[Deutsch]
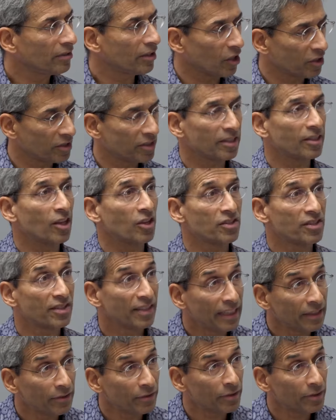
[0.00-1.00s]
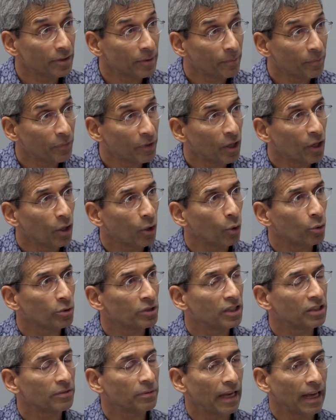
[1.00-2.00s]
dass sie das sind.
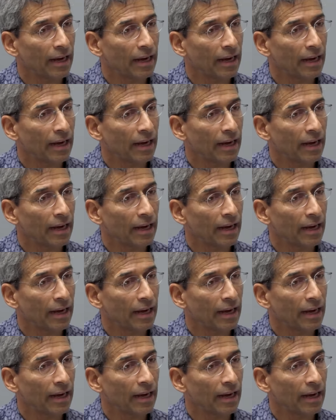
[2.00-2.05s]
Und ich